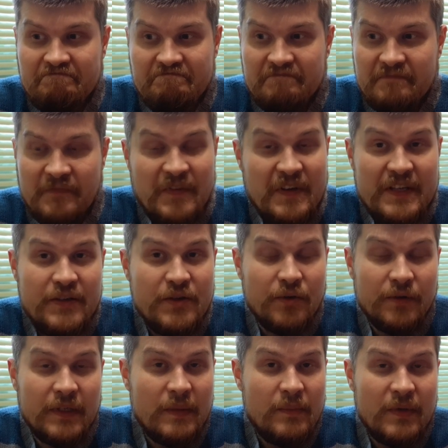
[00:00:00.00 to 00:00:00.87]

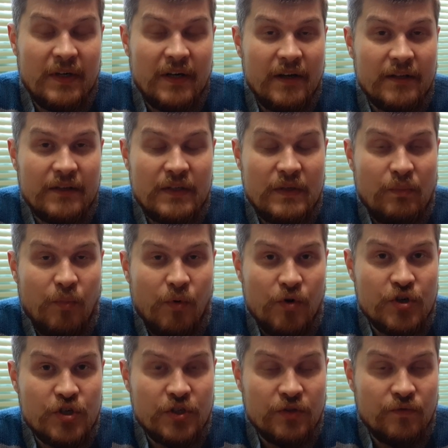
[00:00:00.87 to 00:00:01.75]
Видео набирает не
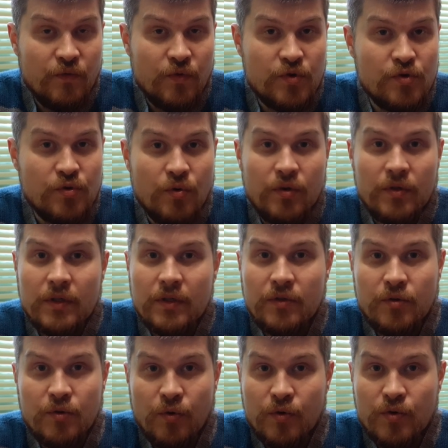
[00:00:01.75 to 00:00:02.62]
больше
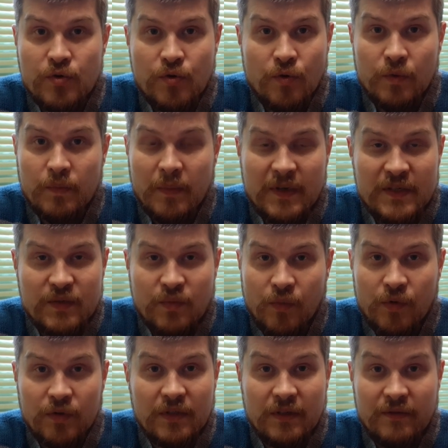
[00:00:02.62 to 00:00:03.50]
200-300
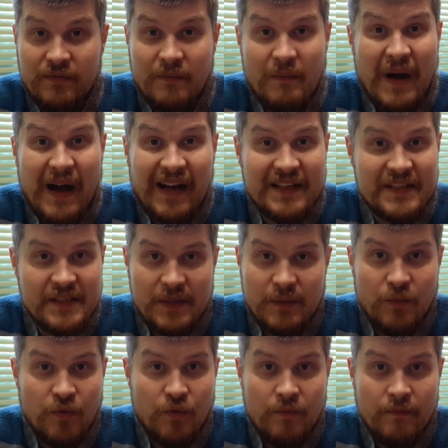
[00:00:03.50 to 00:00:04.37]
просмотров
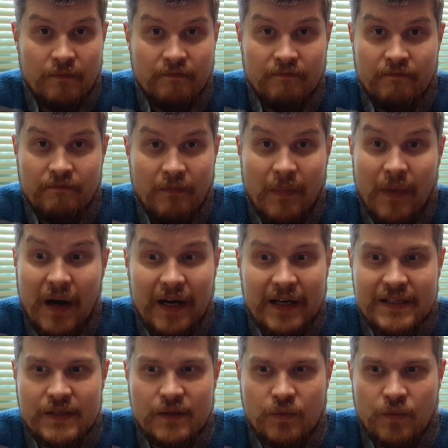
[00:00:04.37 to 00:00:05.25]
максимум
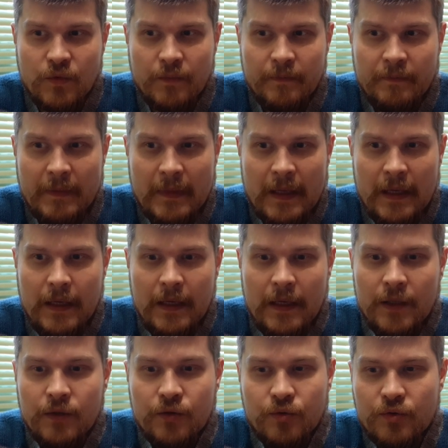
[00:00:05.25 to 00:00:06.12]
максимум.
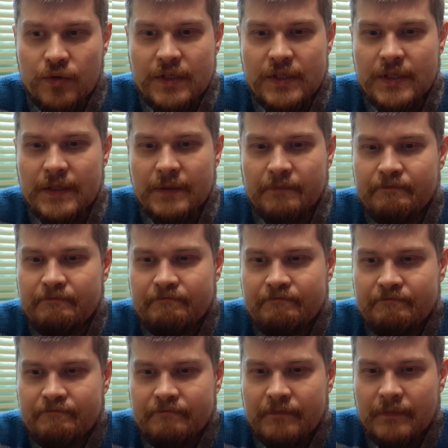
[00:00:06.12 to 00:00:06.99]
То есть
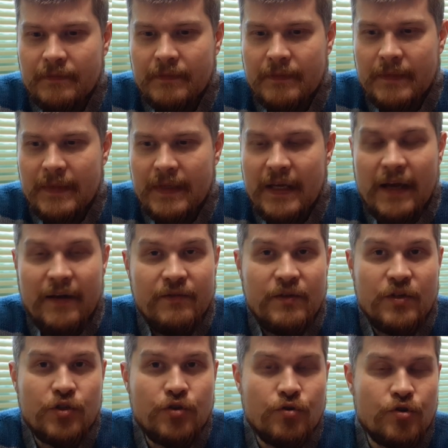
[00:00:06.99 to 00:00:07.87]
я
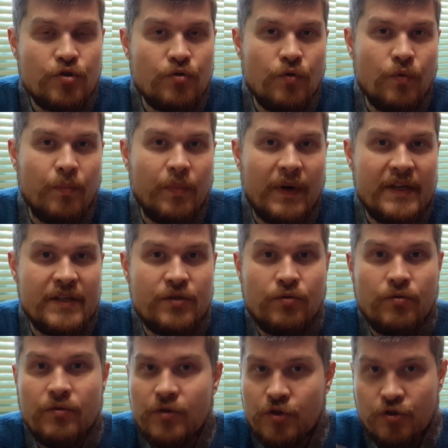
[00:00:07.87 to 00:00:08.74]
вижу, что
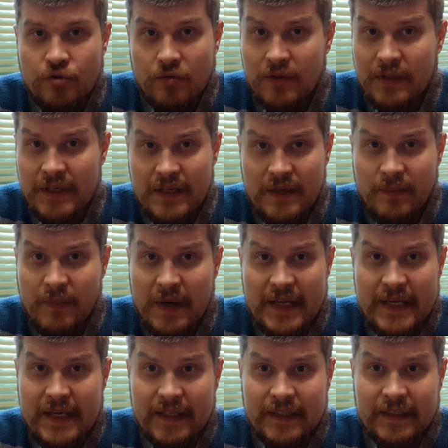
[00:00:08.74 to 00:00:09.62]
происходит что-то
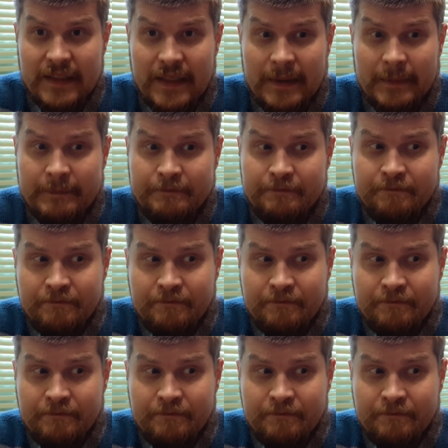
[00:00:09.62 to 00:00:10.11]
непонятное.